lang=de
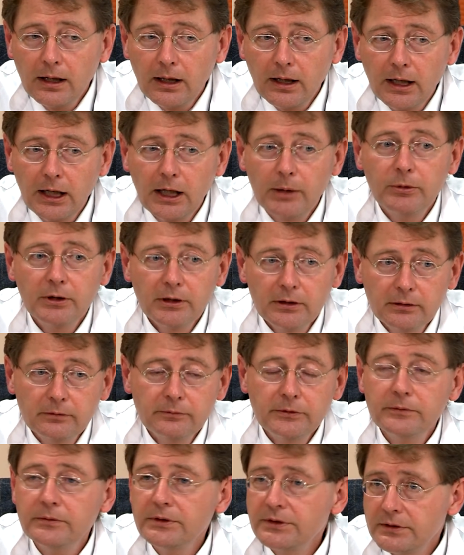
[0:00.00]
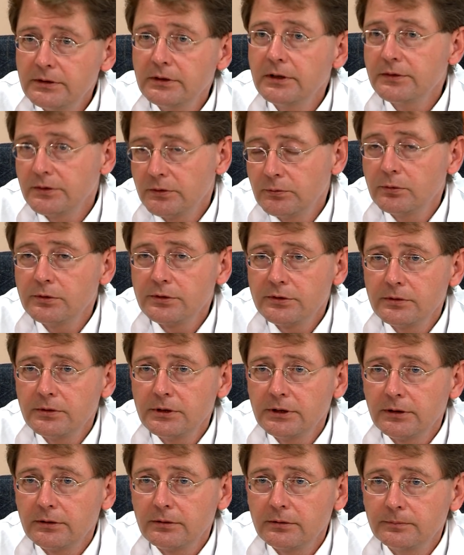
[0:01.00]
Aber wir wissen, dass es
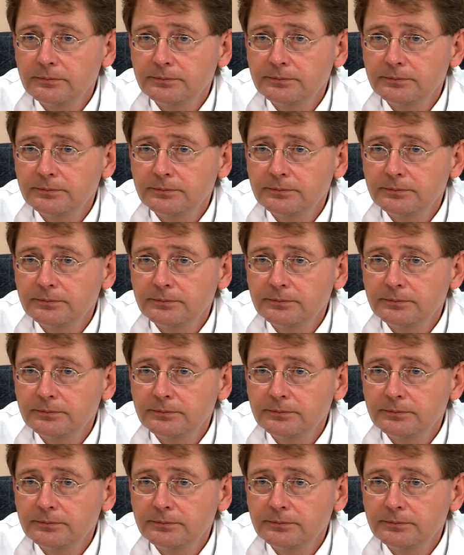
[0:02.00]
funktioniert.